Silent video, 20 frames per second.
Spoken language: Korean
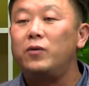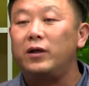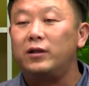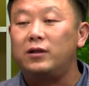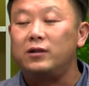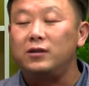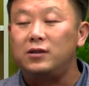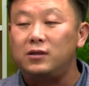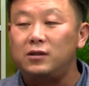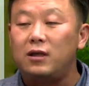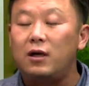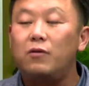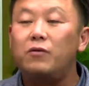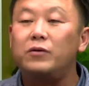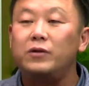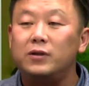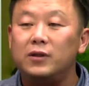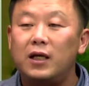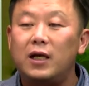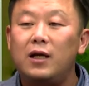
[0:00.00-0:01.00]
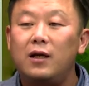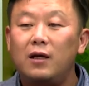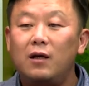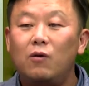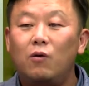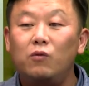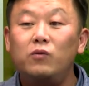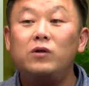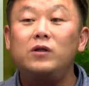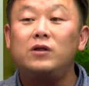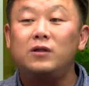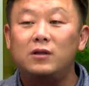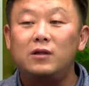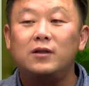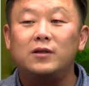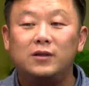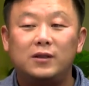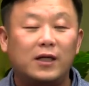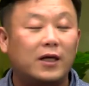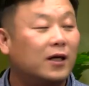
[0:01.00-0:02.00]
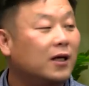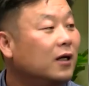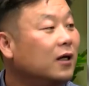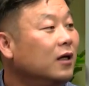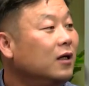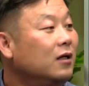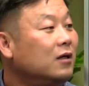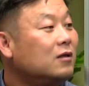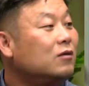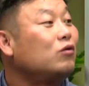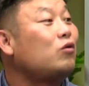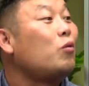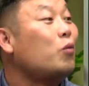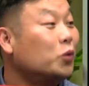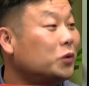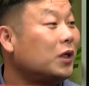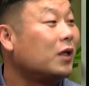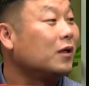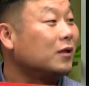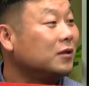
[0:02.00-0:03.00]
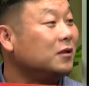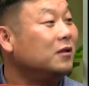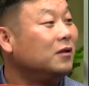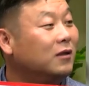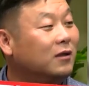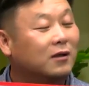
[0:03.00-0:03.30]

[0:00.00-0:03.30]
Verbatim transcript: 같은 짓을 하고 있는데 오늘 드디어 이제 그것도 모자라서